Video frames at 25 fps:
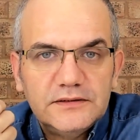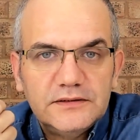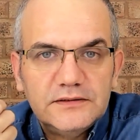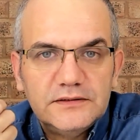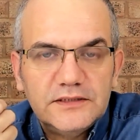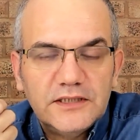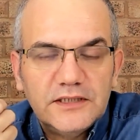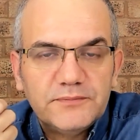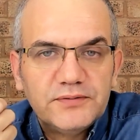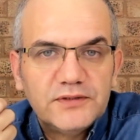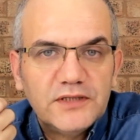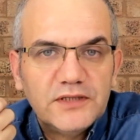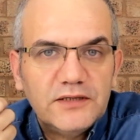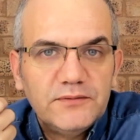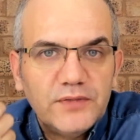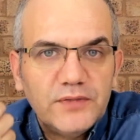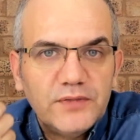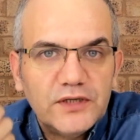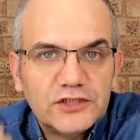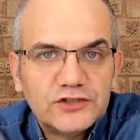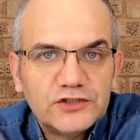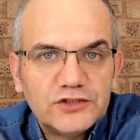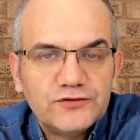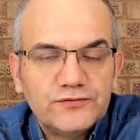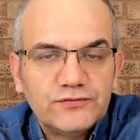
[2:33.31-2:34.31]
yapılan
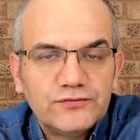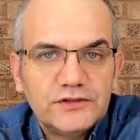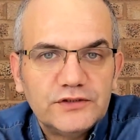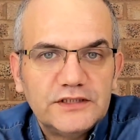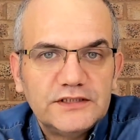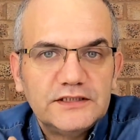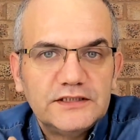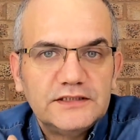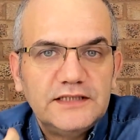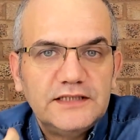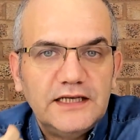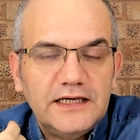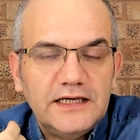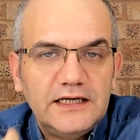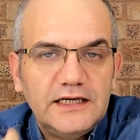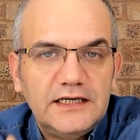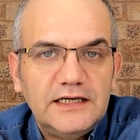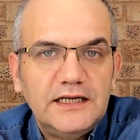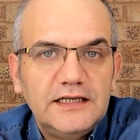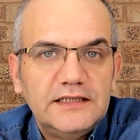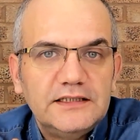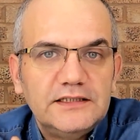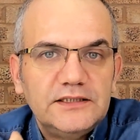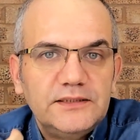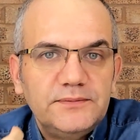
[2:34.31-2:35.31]
başvuruları
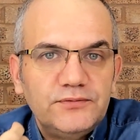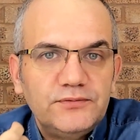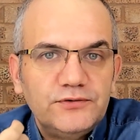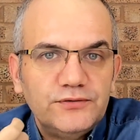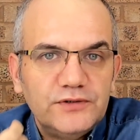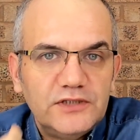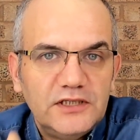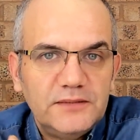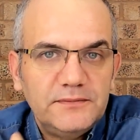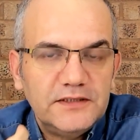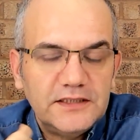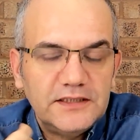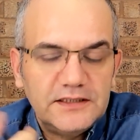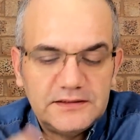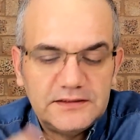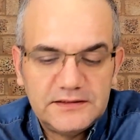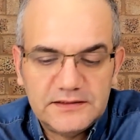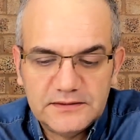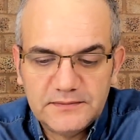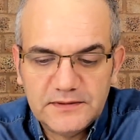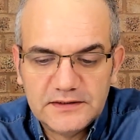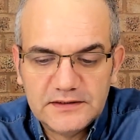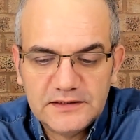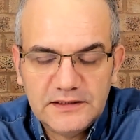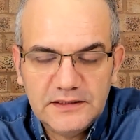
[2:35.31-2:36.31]
değerlendirip gündeme
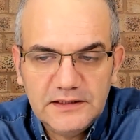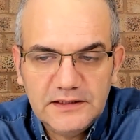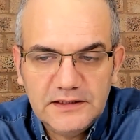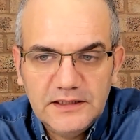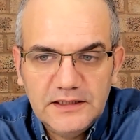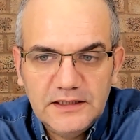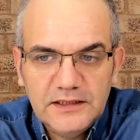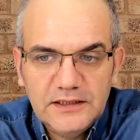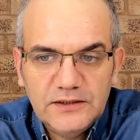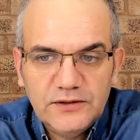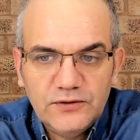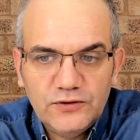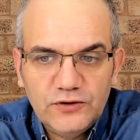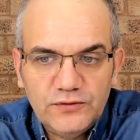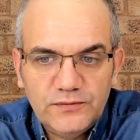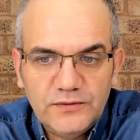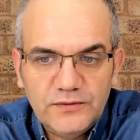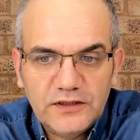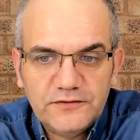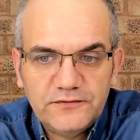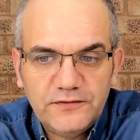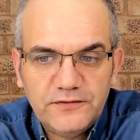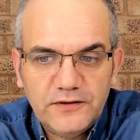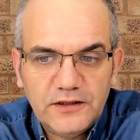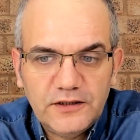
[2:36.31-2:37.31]
getirmede
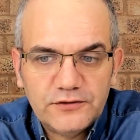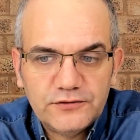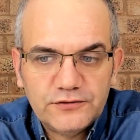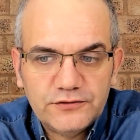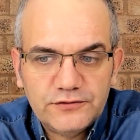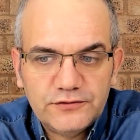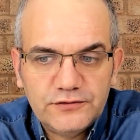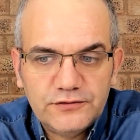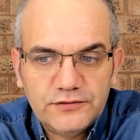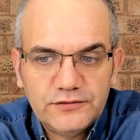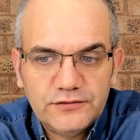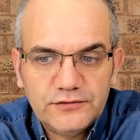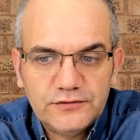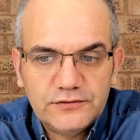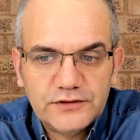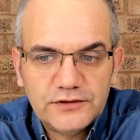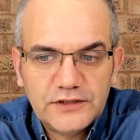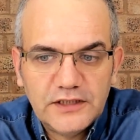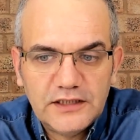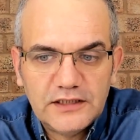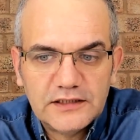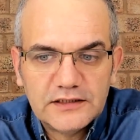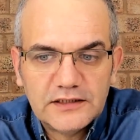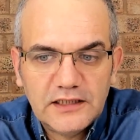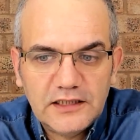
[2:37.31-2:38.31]
Ömer Faruk
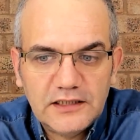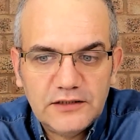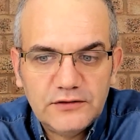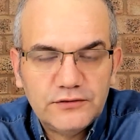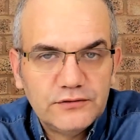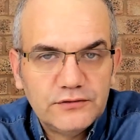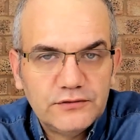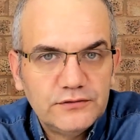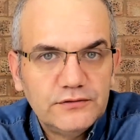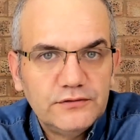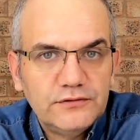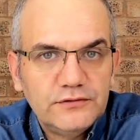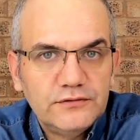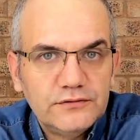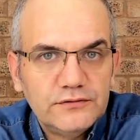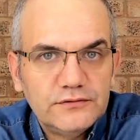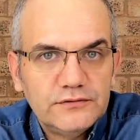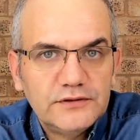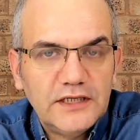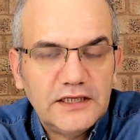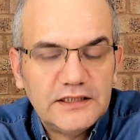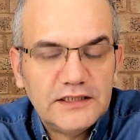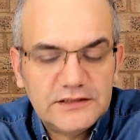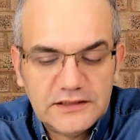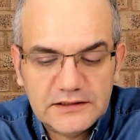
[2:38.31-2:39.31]
Gergerlioğlu
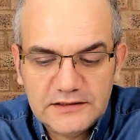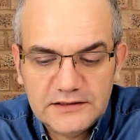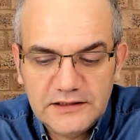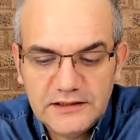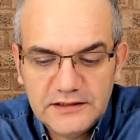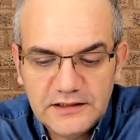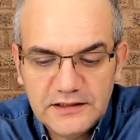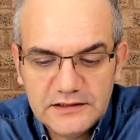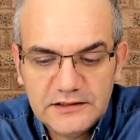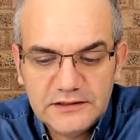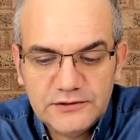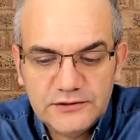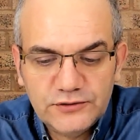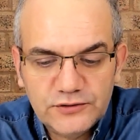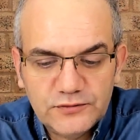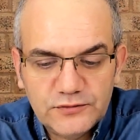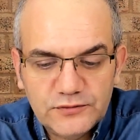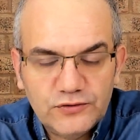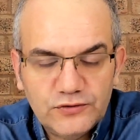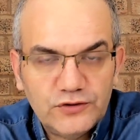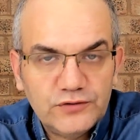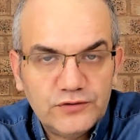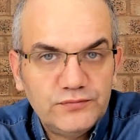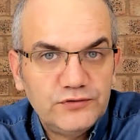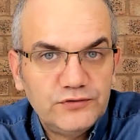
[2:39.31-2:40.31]
gerçekten
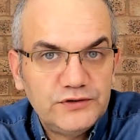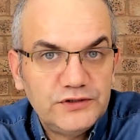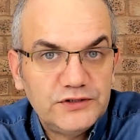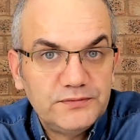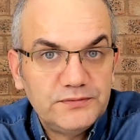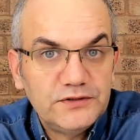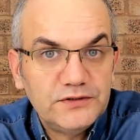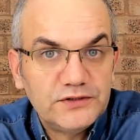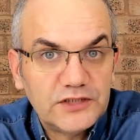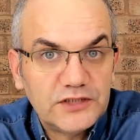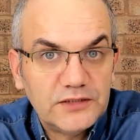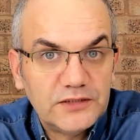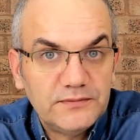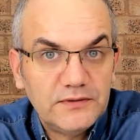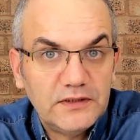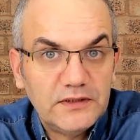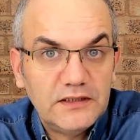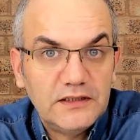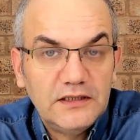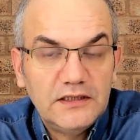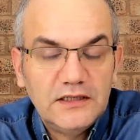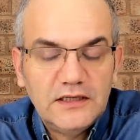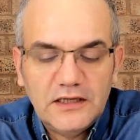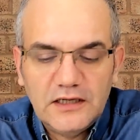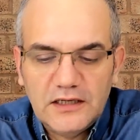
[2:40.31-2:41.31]
7-24 müthiş bir çaba
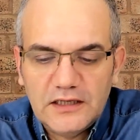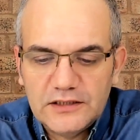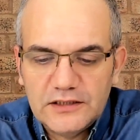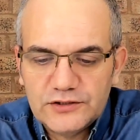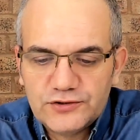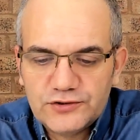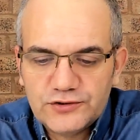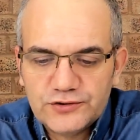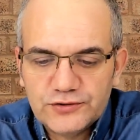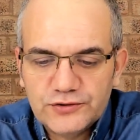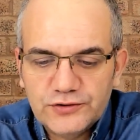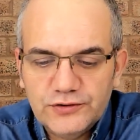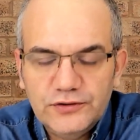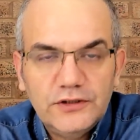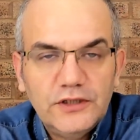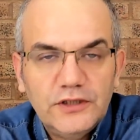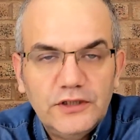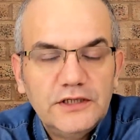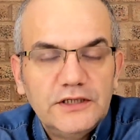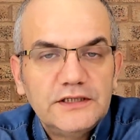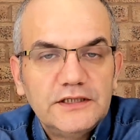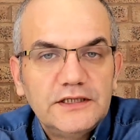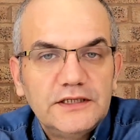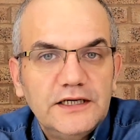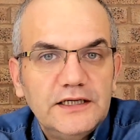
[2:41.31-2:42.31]
harcıyor.
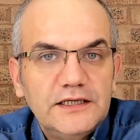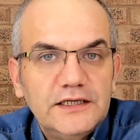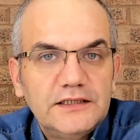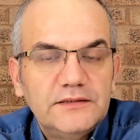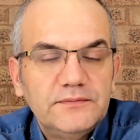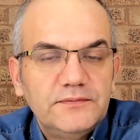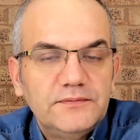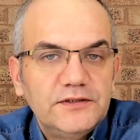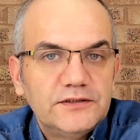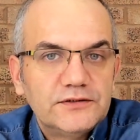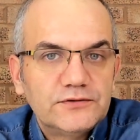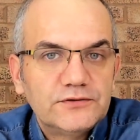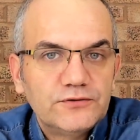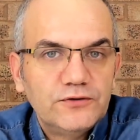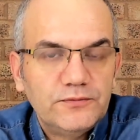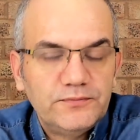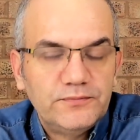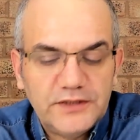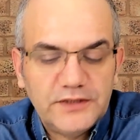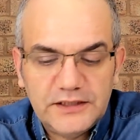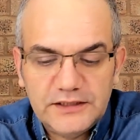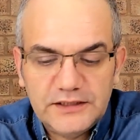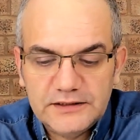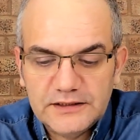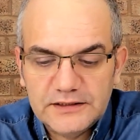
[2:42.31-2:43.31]
Gerek periskop
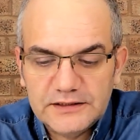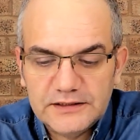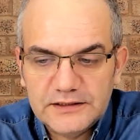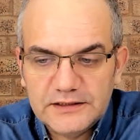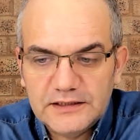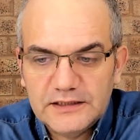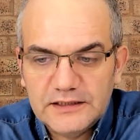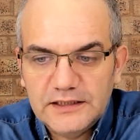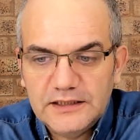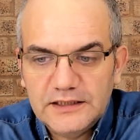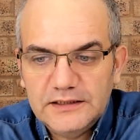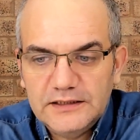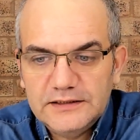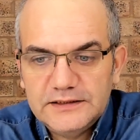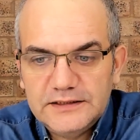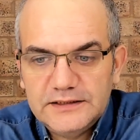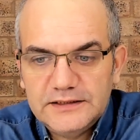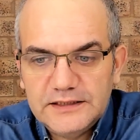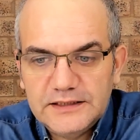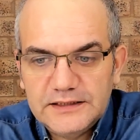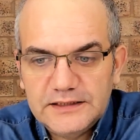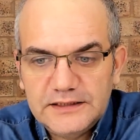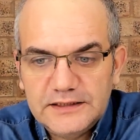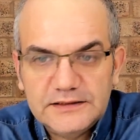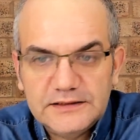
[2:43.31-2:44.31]
yayınlarıyla
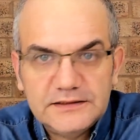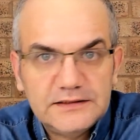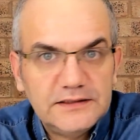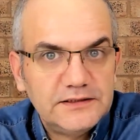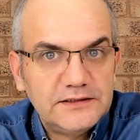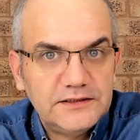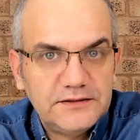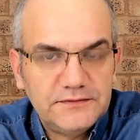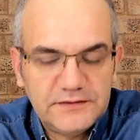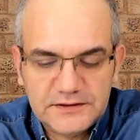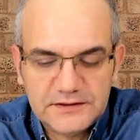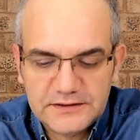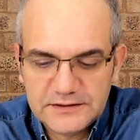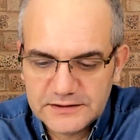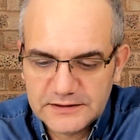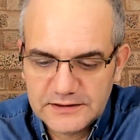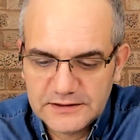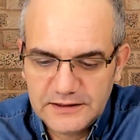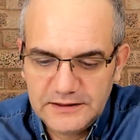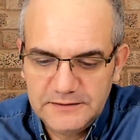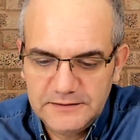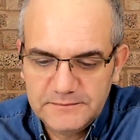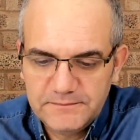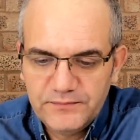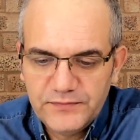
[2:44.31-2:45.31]
gerekse
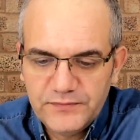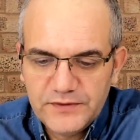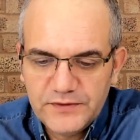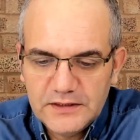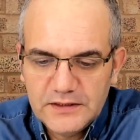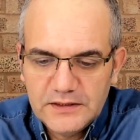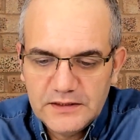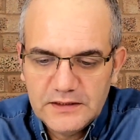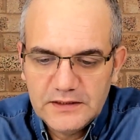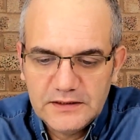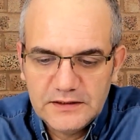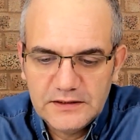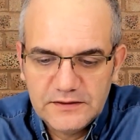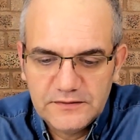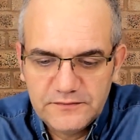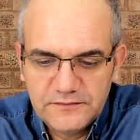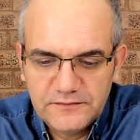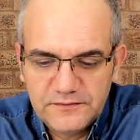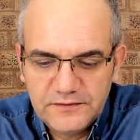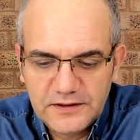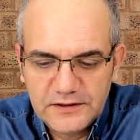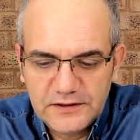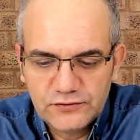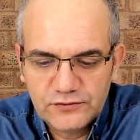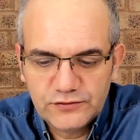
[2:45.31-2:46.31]
Twitter'da
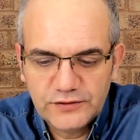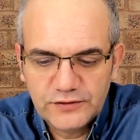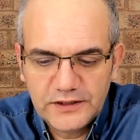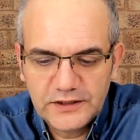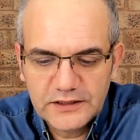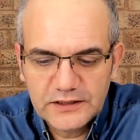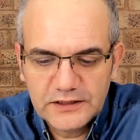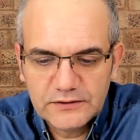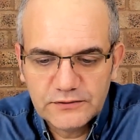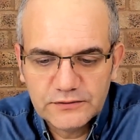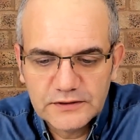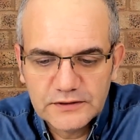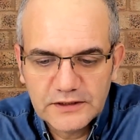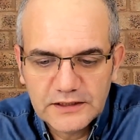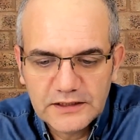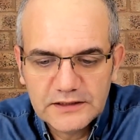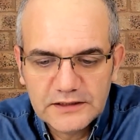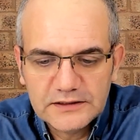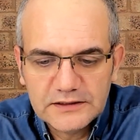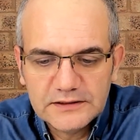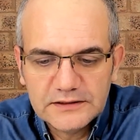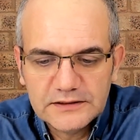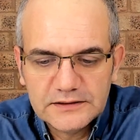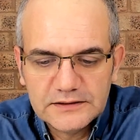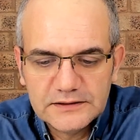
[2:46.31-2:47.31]
ve sürekli
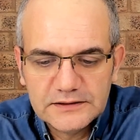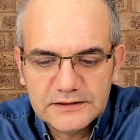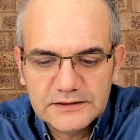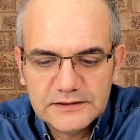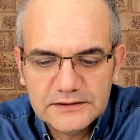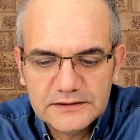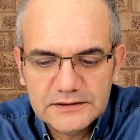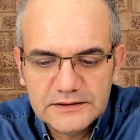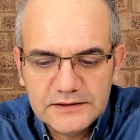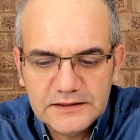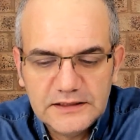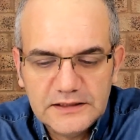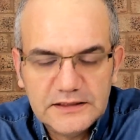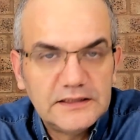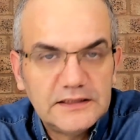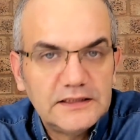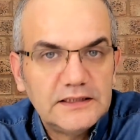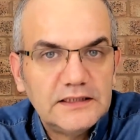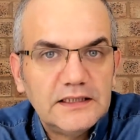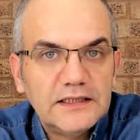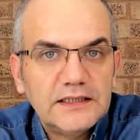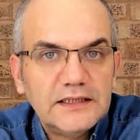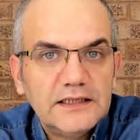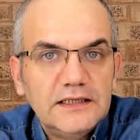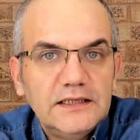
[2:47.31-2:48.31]
olarak
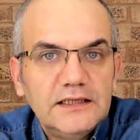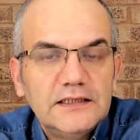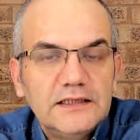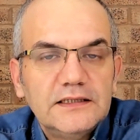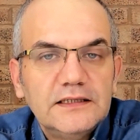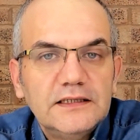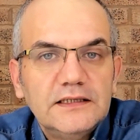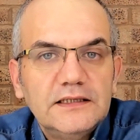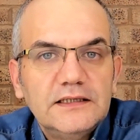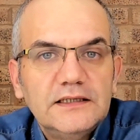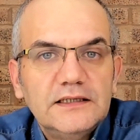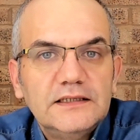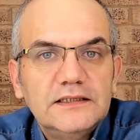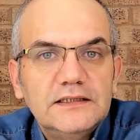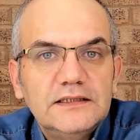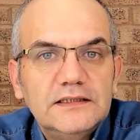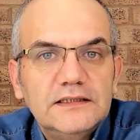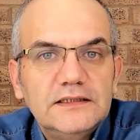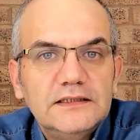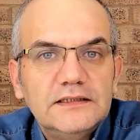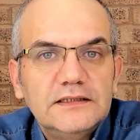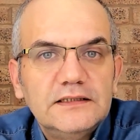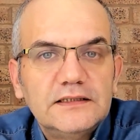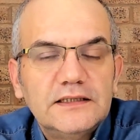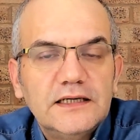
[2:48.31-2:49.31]
ilgililere
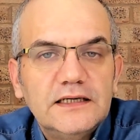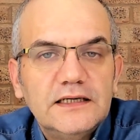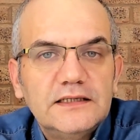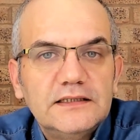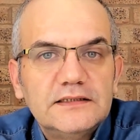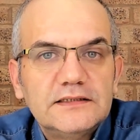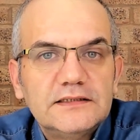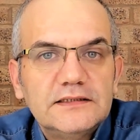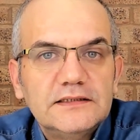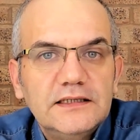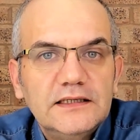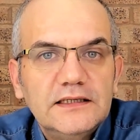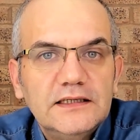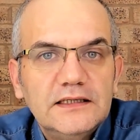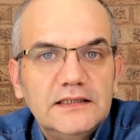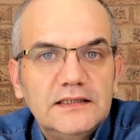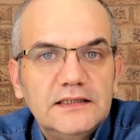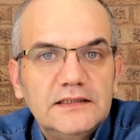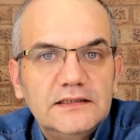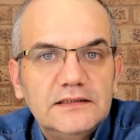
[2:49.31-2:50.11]
e, kendisine e,